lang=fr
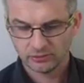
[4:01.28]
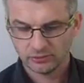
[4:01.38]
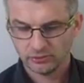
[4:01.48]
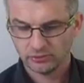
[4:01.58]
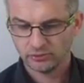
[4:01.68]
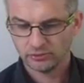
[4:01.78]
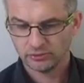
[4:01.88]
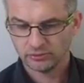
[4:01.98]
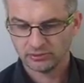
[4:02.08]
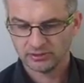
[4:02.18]
que,
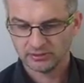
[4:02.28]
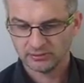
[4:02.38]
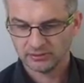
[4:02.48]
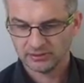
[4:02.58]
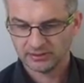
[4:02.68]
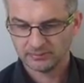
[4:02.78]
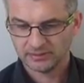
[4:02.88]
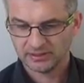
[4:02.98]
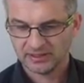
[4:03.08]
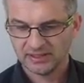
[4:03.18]
euh,
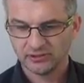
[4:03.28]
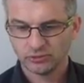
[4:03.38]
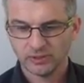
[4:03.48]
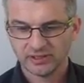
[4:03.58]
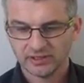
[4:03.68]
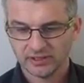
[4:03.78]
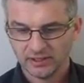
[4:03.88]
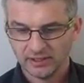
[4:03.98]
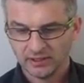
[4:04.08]
il souhaite